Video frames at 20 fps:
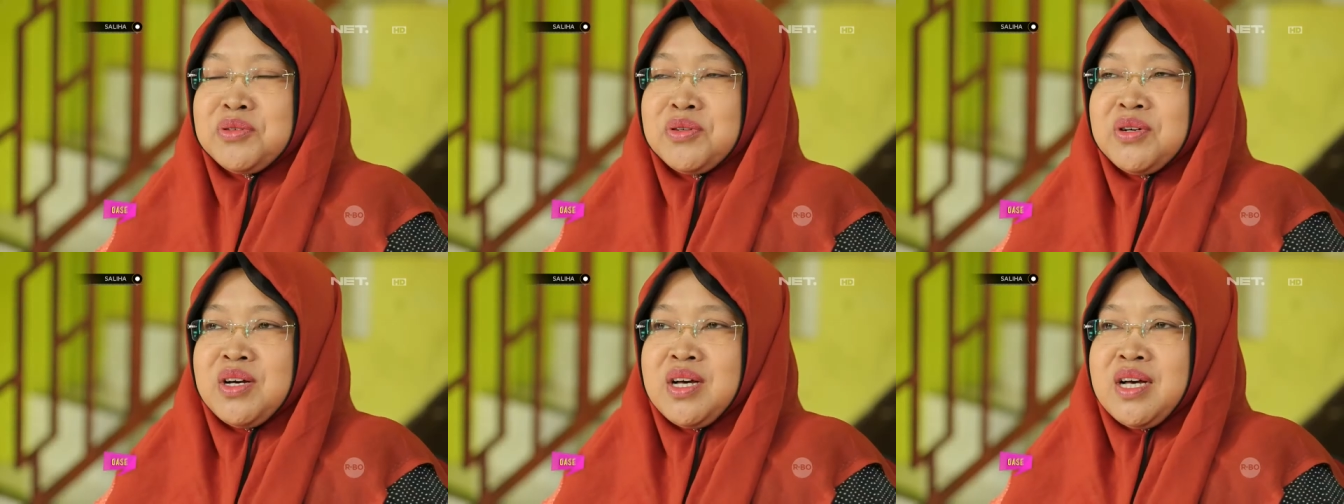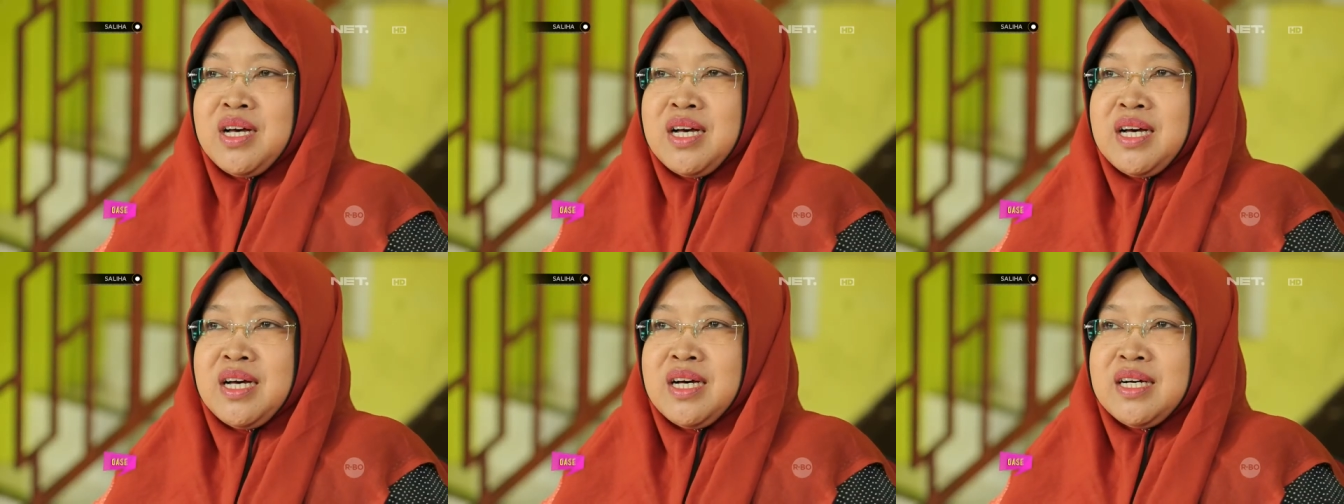untuk
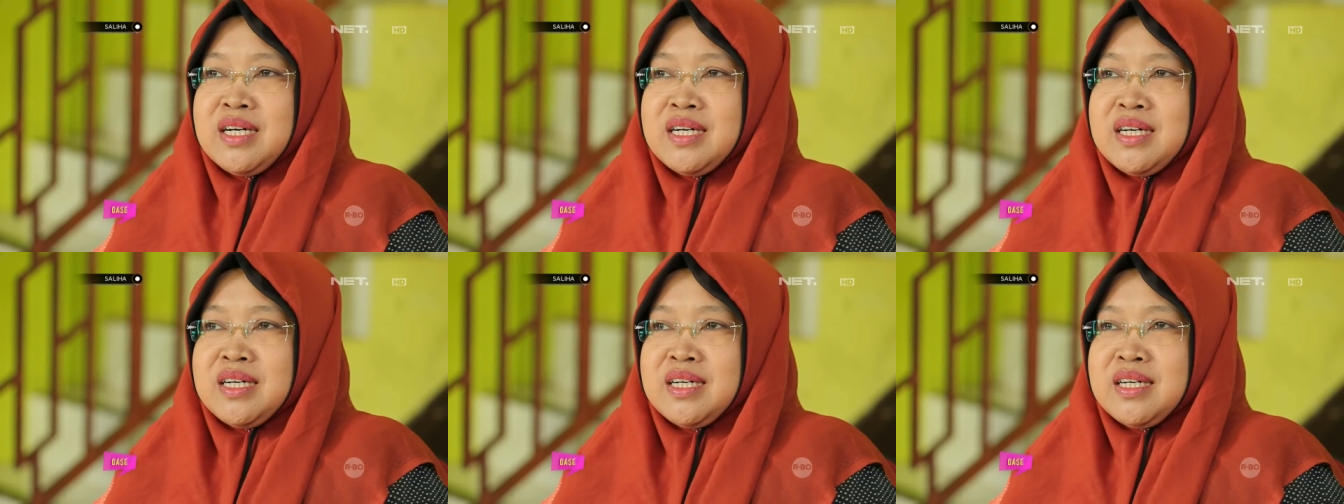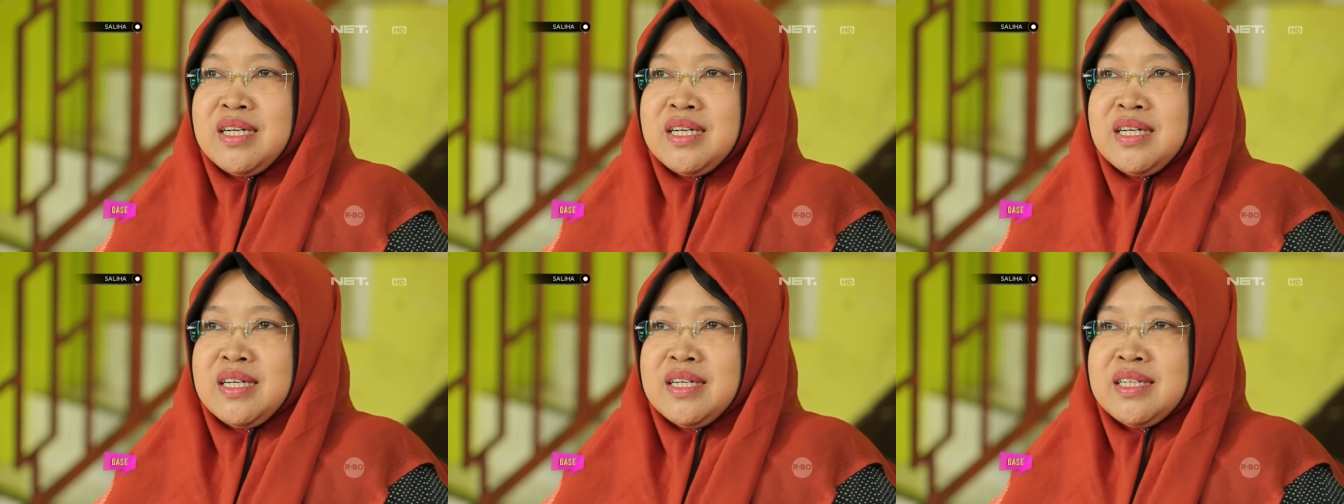
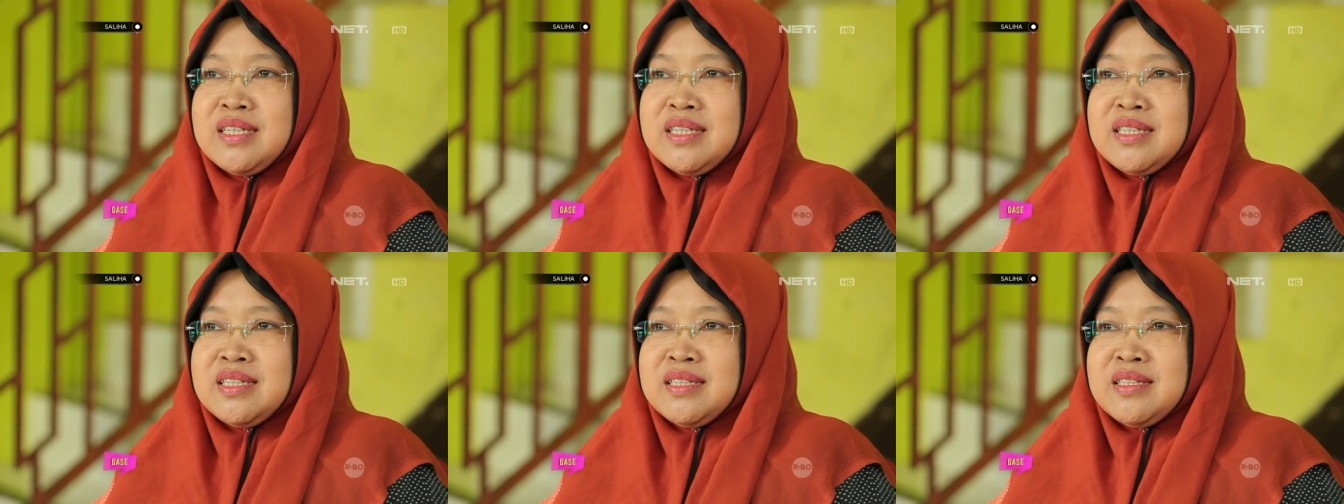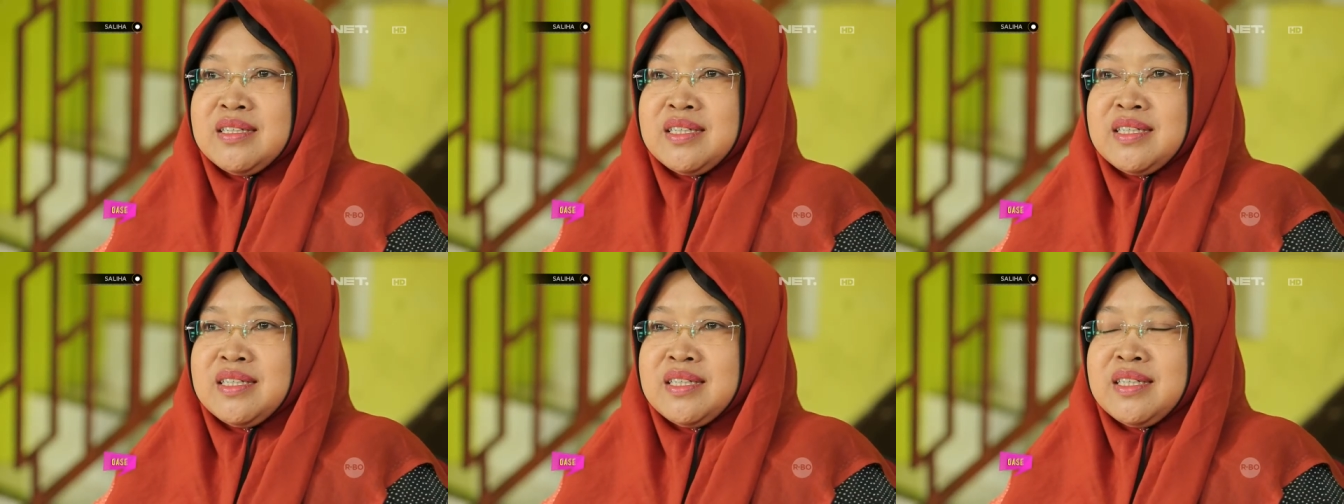uh,
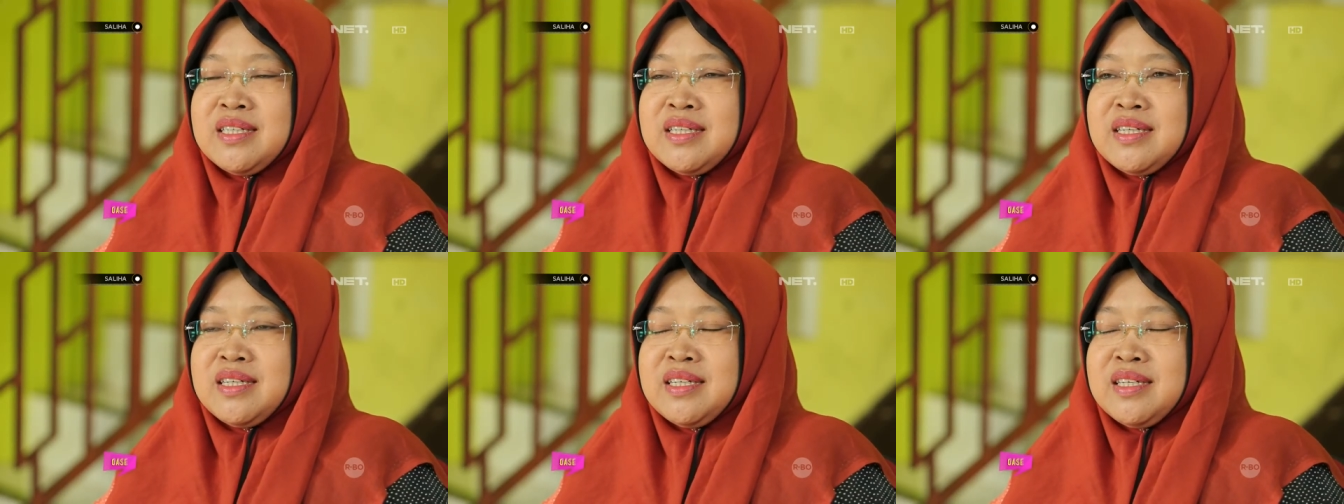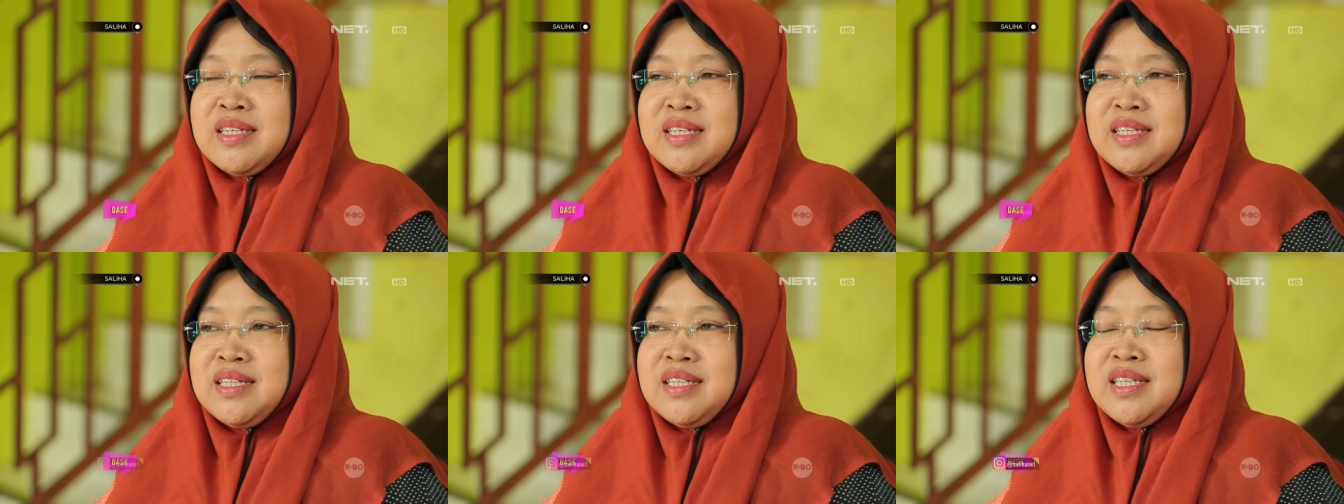
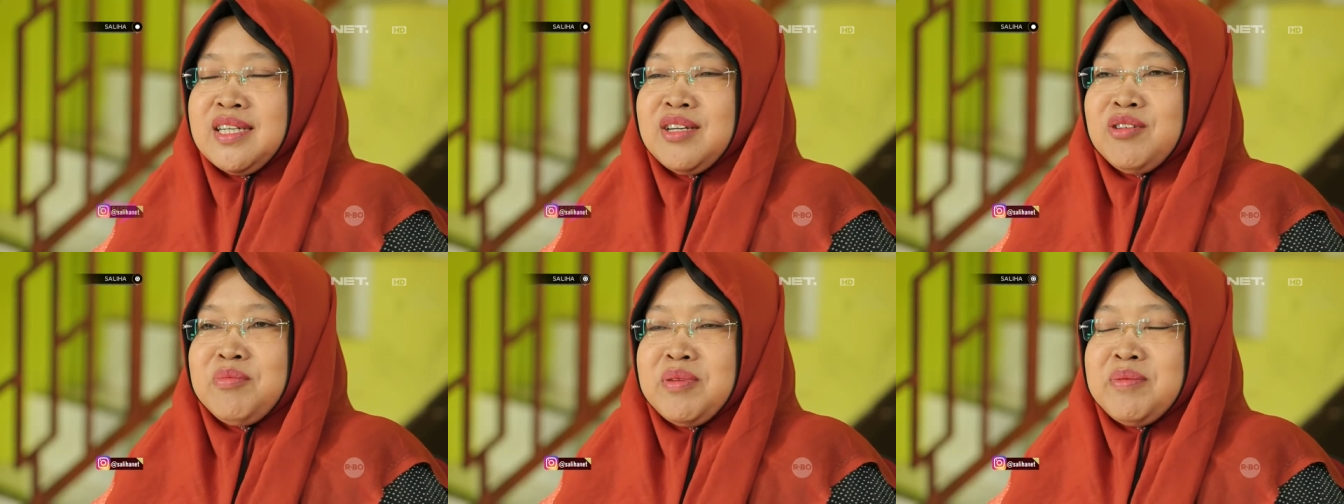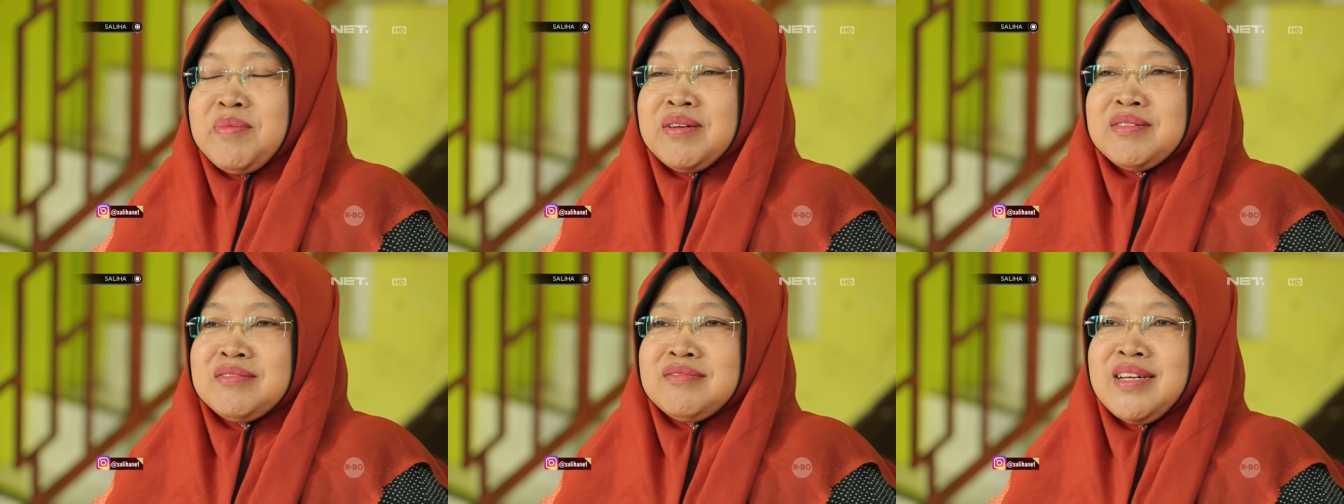ini loh
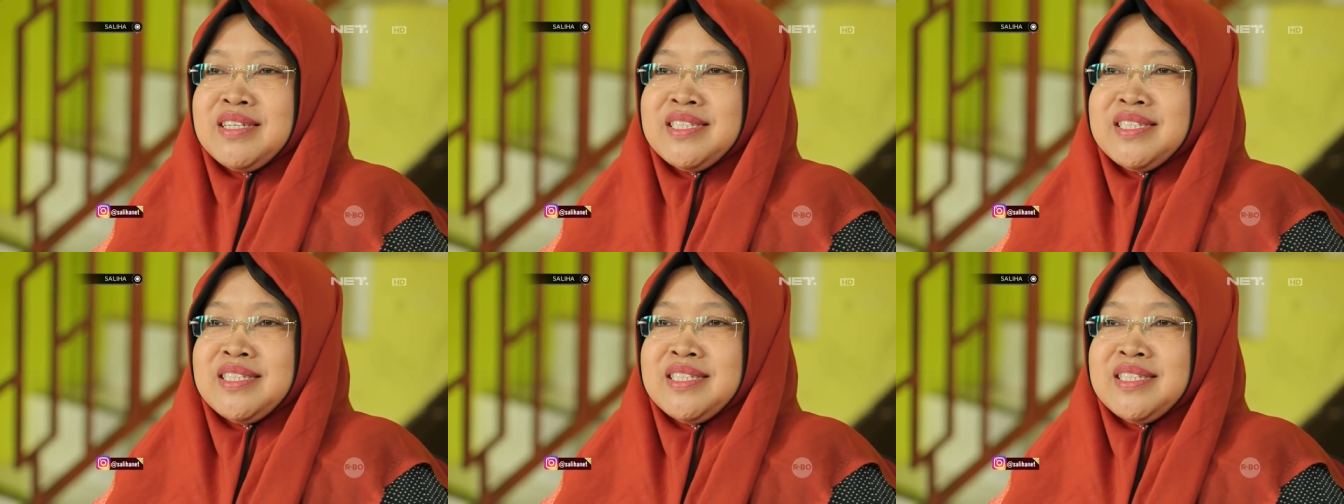memang